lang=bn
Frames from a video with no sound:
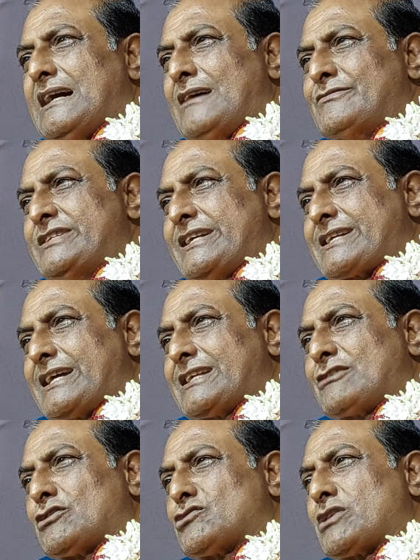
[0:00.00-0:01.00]
আমি এখানে
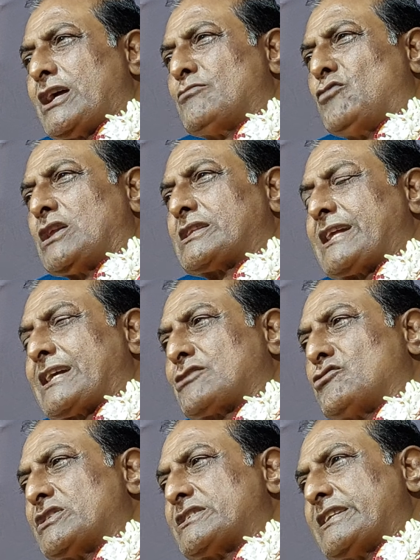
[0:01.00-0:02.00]
গতকাল মল ত্যাগ
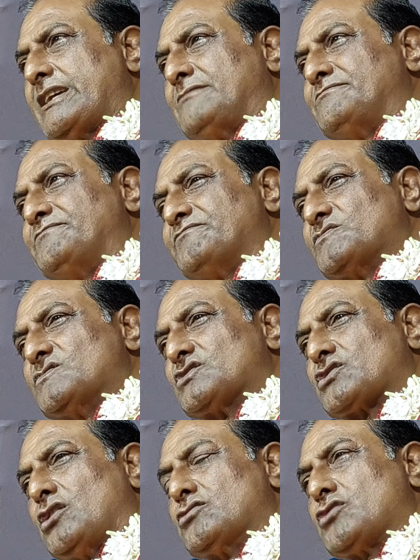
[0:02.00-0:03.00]
করেছিলাম
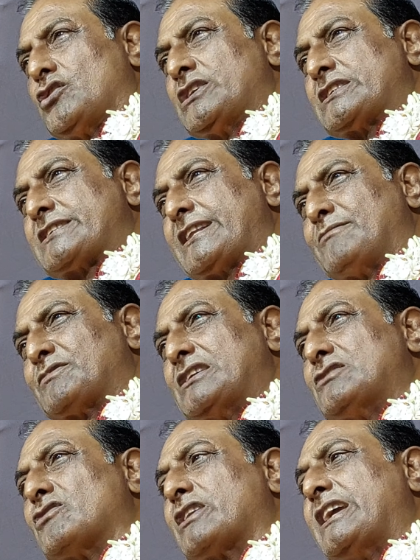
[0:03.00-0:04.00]
শৌচ হয়েছিলাম
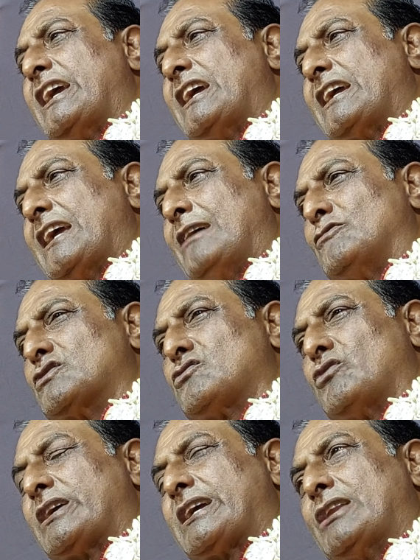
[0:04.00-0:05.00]
কিন্তু কে এমন
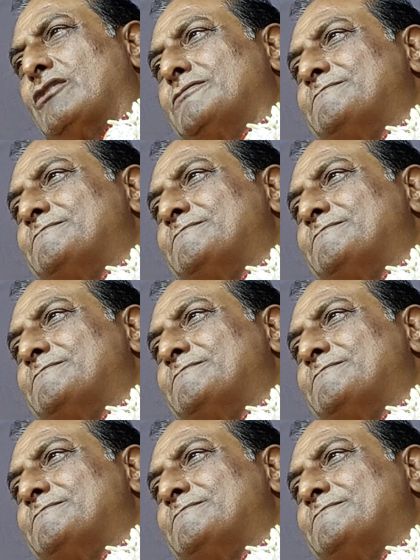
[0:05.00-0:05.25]
করে গেল